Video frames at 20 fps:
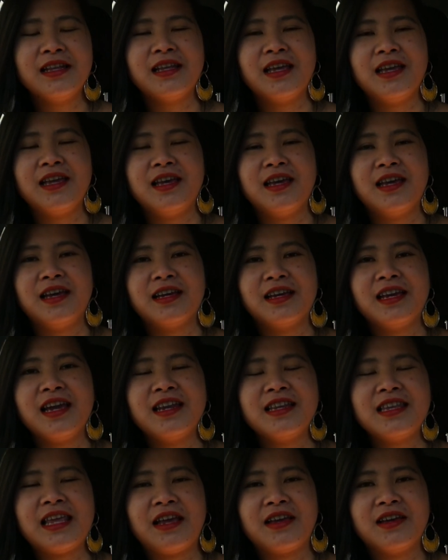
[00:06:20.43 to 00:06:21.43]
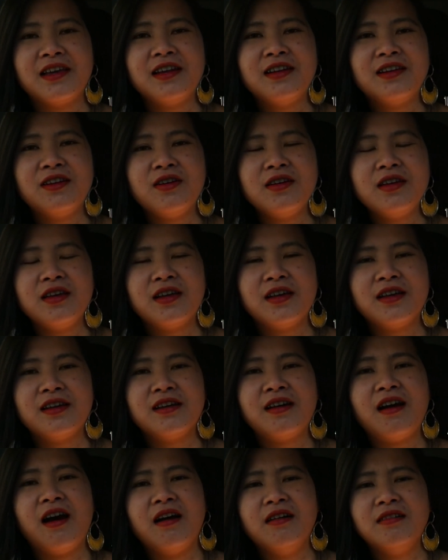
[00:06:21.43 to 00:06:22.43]
Thì cái anh chàng Kinh nói
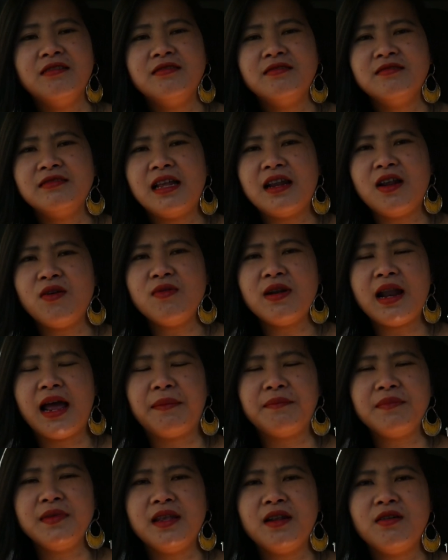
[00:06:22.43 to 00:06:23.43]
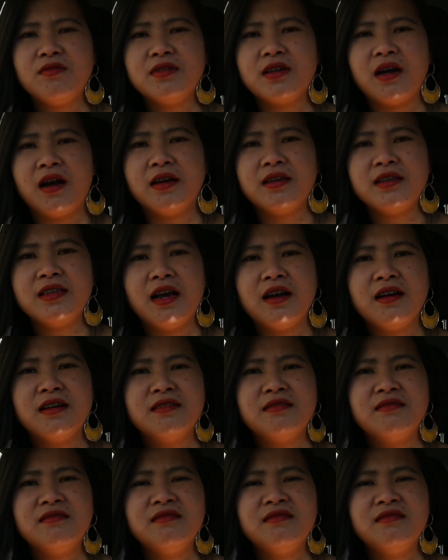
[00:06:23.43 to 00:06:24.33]
ừ tao đâu làm gì đâu trời, vợ